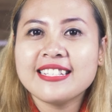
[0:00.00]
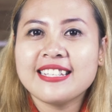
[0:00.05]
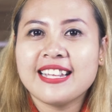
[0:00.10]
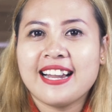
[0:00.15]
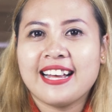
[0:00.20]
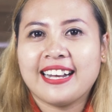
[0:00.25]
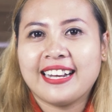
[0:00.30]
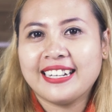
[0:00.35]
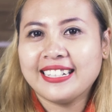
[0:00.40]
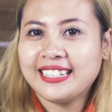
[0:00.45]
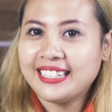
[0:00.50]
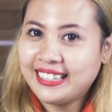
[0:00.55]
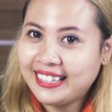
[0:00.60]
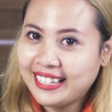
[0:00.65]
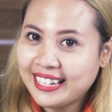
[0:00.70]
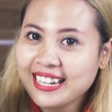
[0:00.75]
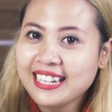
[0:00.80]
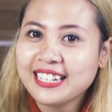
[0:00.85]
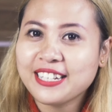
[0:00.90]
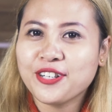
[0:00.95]
silakan
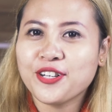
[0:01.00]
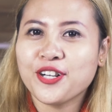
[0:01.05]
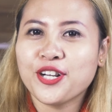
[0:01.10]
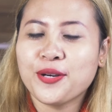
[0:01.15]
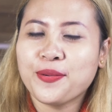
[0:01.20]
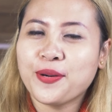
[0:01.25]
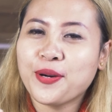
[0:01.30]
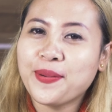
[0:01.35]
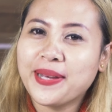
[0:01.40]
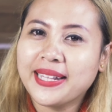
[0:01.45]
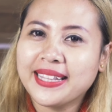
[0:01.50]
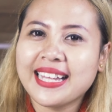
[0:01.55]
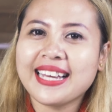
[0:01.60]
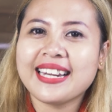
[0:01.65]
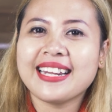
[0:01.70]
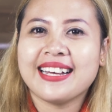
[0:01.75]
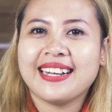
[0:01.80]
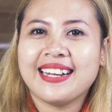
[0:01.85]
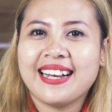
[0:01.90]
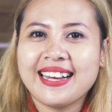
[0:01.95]
ketik di kolom
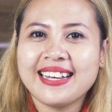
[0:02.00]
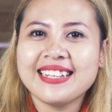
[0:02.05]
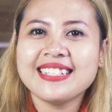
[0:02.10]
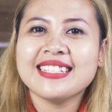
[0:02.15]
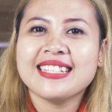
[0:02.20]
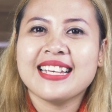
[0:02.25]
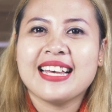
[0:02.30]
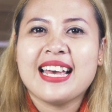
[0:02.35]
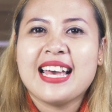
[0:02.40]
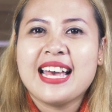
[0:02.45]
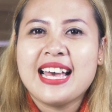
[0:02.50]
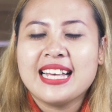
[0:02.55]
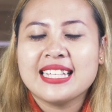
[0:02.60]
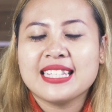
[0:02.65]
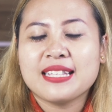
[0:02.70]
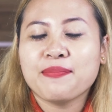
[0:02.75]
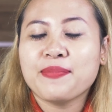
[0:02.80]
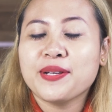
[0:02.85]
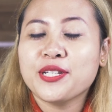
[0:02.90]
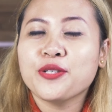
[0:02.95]
komentar ya guys.
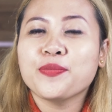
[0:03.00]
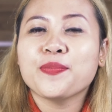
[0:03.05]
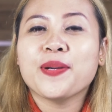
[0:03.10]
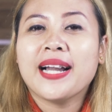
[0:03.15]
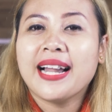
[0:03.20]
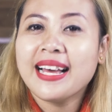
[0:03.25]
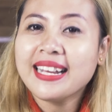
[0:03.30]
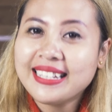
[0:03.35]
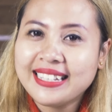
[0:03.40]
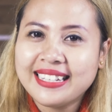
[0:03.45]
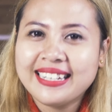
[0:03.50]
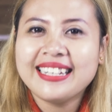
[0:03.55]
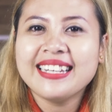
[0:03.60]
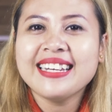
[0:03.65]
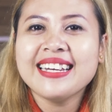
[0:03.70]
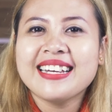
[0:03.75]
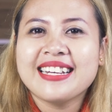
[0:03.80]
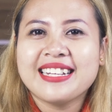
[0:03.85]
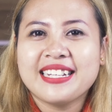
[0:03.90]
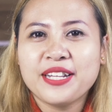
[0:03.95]
Sampai jumpa
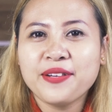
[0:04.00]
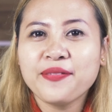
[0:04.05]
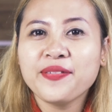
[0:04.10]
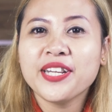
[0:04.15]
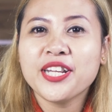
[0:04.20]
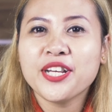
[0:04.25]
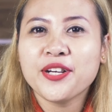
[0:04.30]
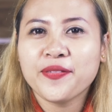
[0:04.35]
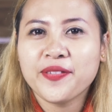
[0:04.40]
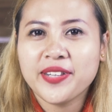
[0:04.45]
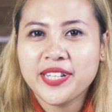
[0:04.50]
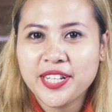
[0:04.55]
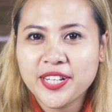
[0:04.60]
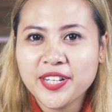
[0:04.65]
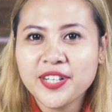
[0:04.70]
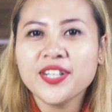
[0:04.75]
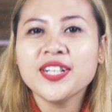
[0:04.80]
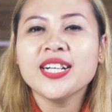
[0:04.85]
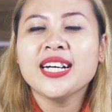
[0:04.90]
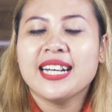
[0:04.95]
lagi di
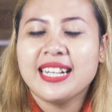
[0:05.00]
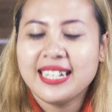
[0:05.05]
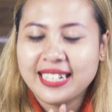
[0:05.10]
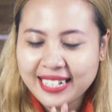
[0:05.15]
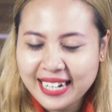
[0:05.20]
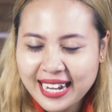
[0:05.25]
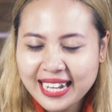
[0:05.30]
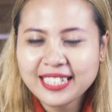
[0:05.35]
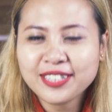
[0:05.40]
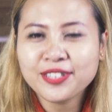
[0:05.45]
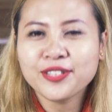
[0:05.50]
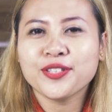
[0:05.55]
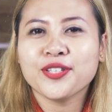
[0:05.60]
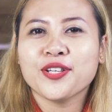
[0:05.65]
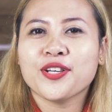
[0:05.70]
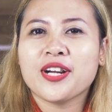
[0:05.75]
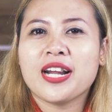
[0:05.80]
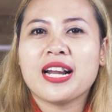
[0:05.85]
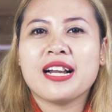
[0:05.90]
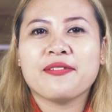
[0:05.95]
video-video dan
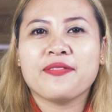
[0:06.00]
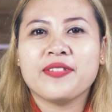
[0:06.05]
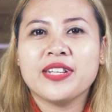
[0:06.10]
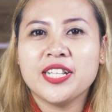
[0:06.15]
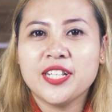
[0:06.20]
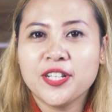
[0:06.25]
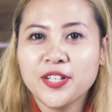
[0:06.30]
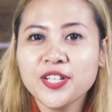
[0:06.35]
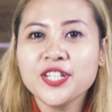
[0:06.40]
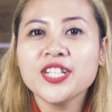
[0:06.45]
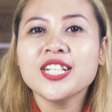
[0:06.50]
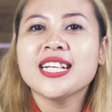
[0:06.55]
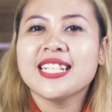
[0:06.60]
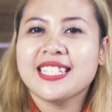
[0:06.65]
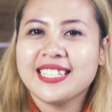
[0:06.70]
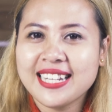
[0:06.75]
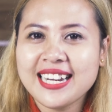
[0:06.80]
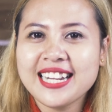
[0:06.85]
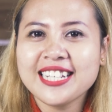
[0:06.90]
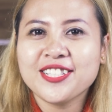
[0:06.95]
tutorial video
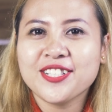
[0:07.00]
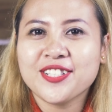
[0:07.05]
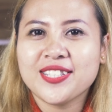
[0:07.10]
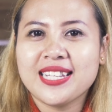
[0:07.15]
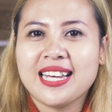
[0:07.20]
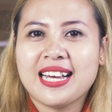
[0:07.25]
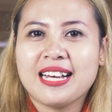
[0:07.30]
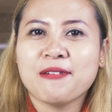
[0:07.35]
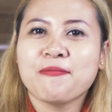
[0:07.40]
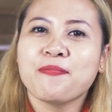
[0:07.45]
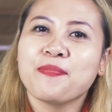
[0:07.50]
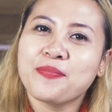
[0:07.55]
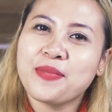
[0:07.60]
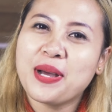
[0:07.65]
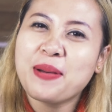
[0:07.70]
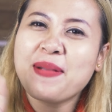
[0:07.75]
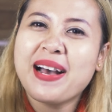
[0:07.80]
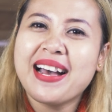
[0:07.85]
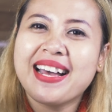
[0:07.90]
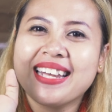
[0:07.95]
selanjutnya.
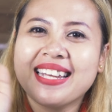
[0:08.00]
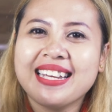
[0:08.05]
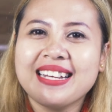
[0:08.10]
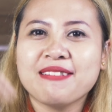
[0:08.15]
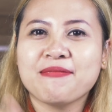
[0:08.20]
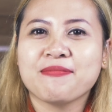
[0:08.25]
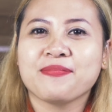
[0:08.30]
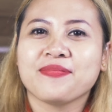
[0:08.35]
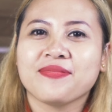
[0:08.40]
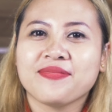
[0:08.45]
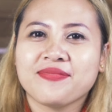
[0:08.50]
Bye-bye!